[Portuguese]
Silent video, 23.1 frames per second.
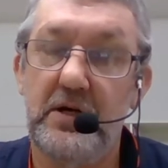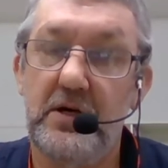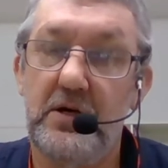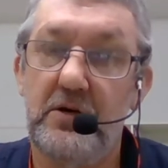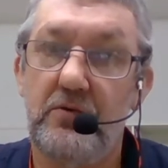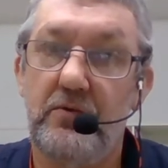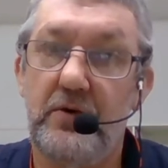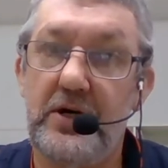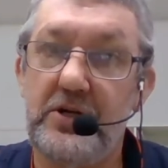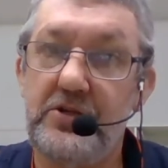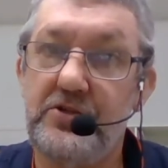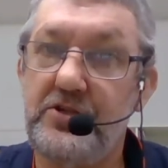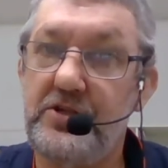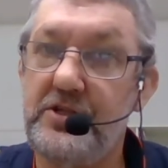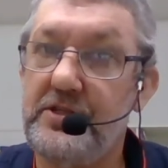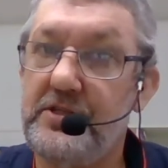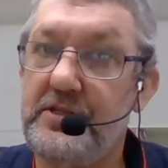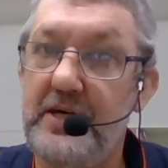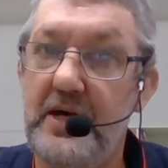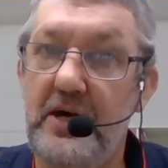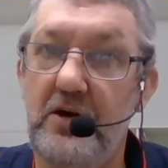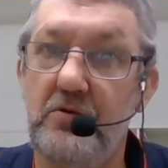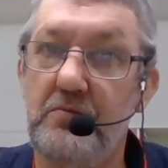O
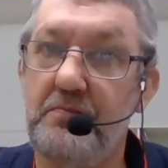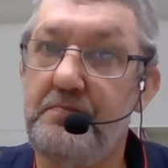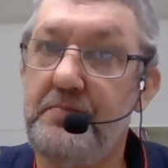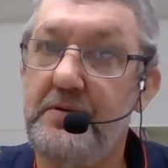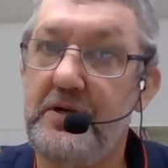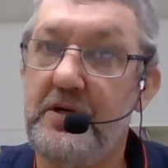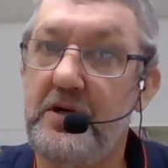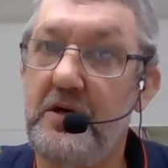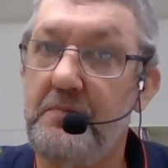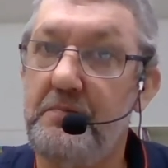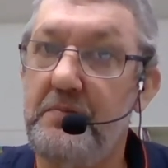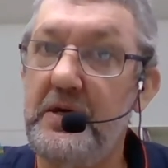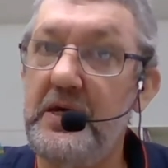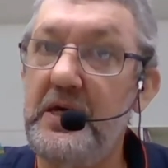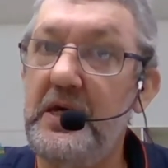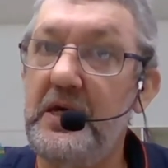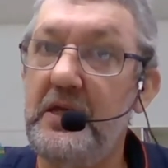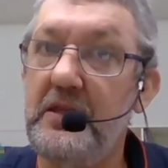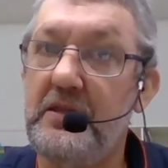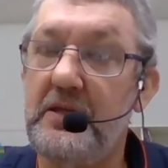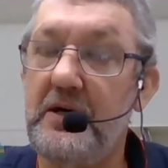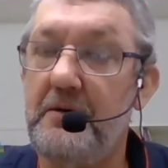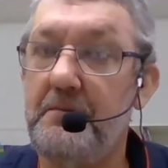artista é um que
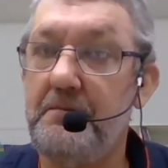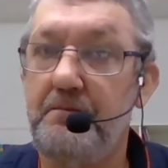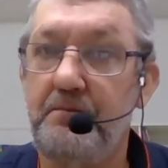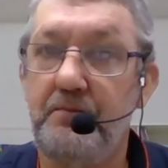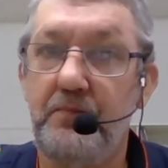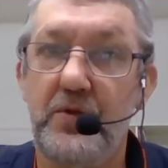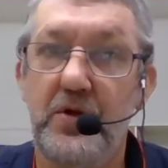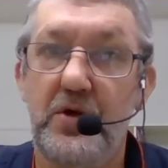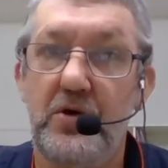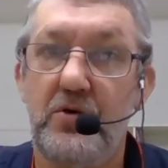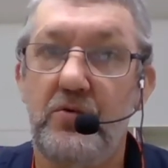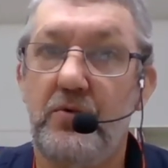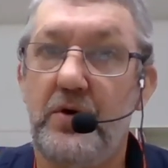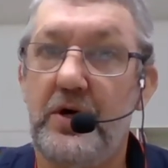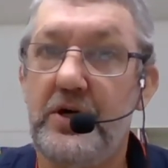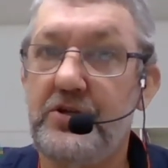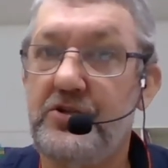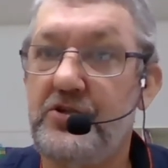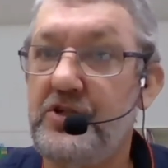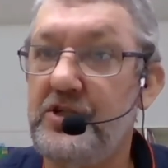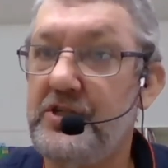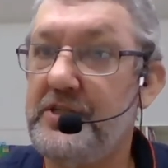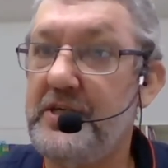pinta, o
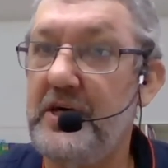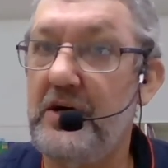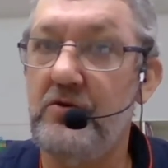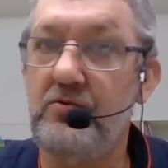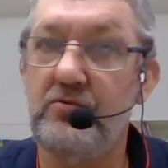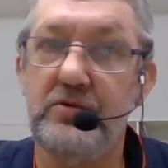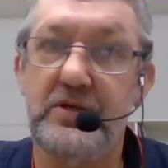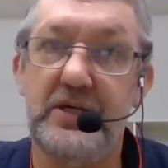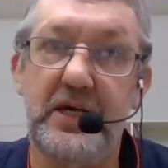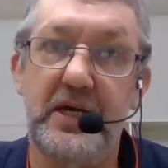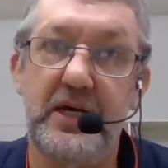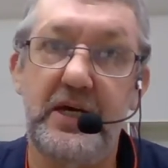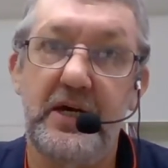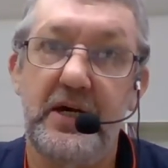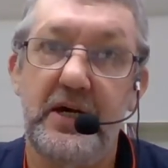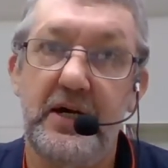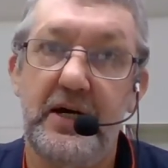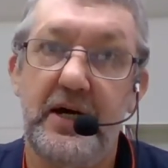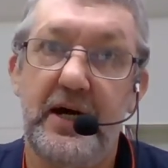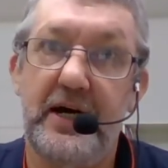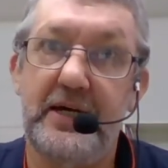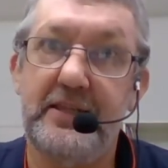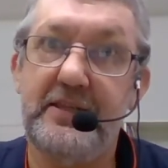artista é um que
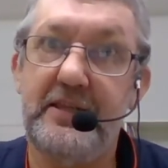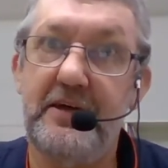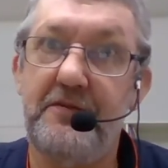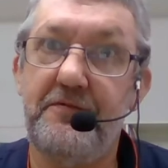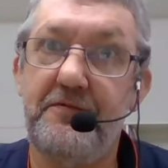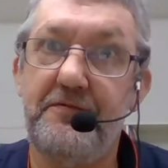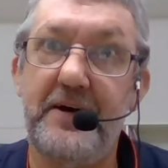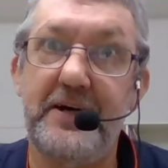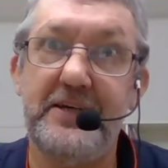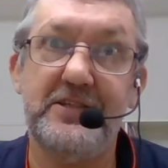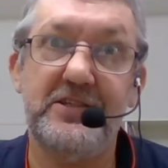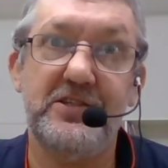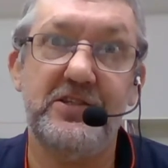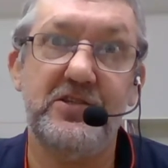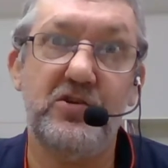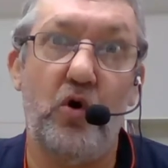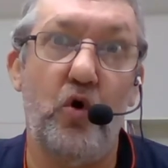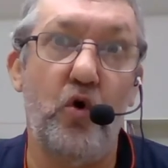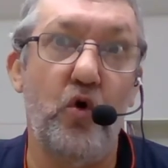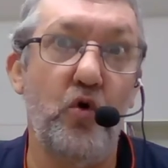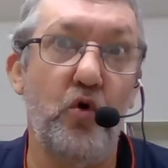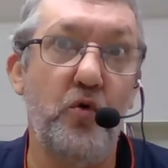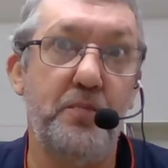até faz
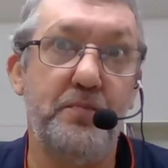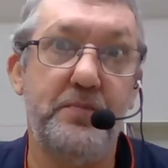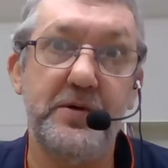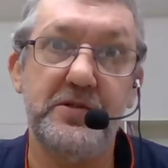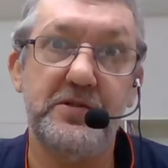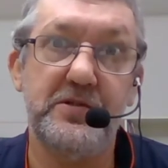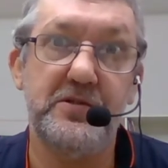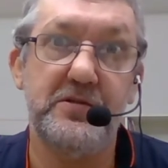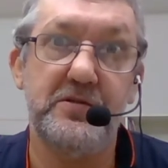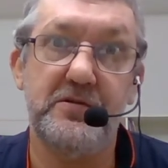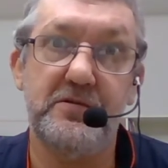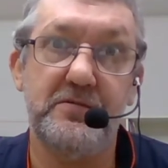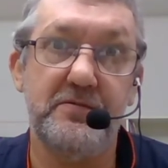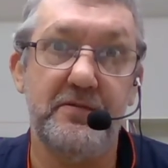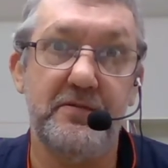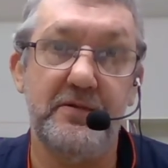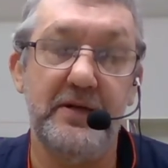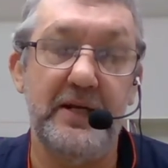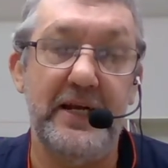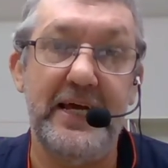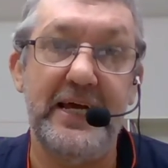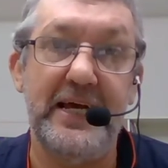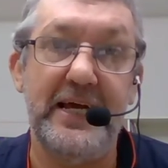roupas
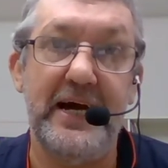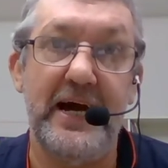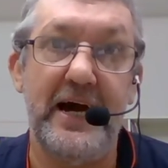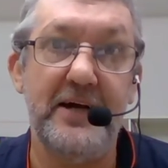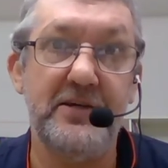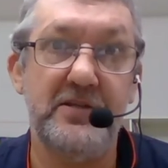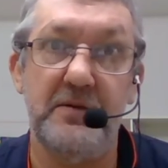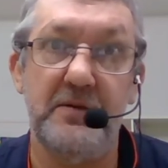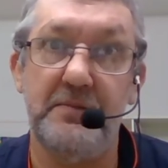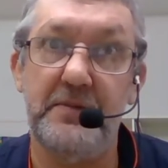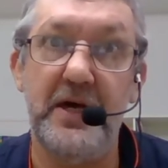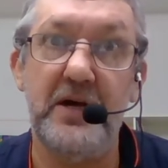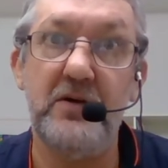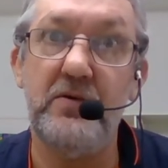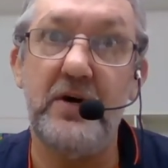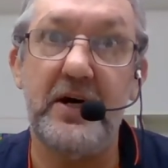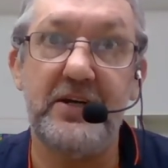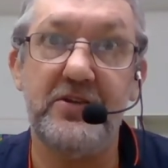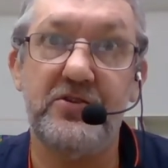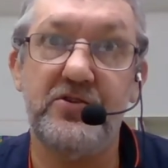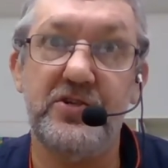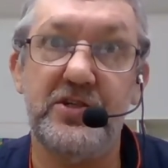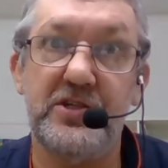legais, também é um
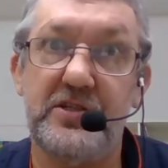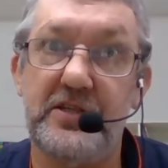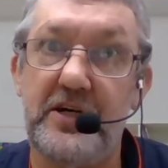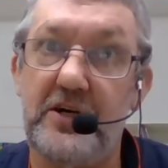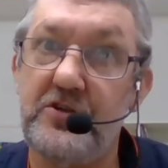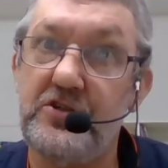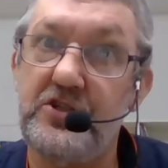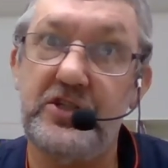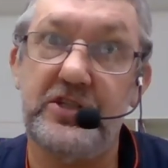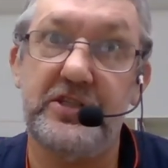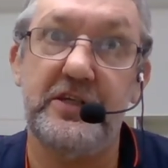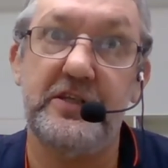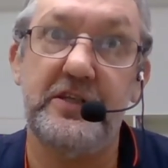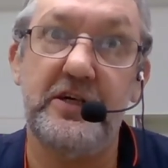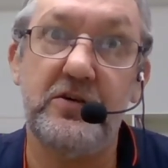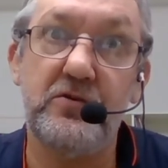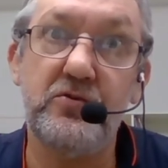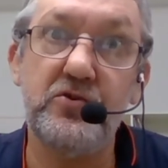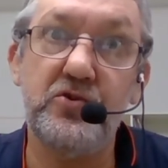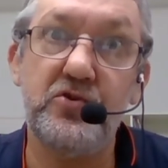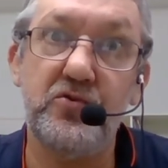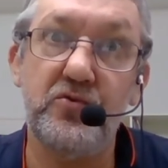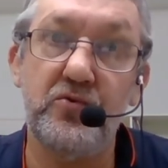artista, artista da
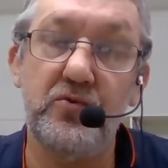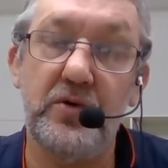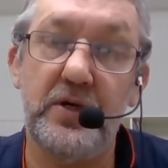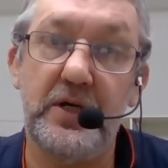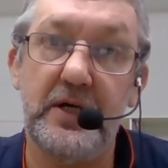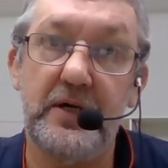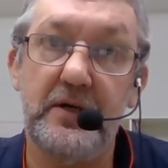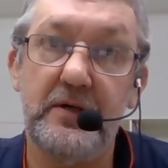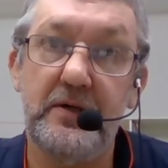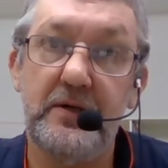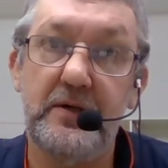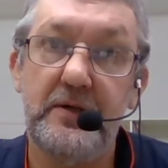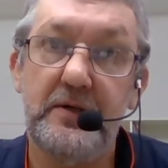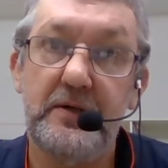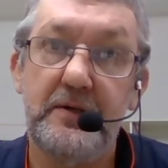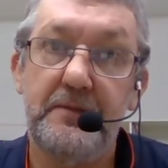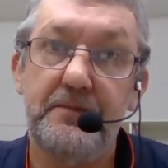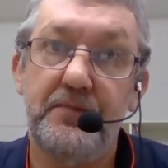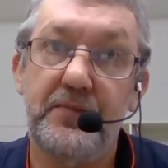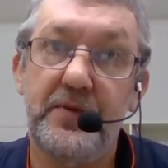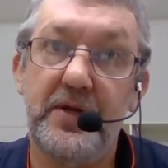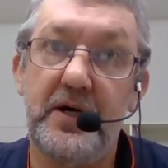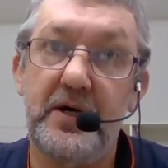costura.
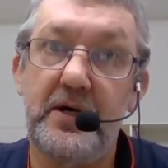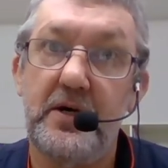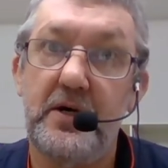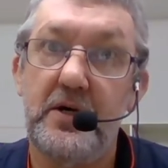Né?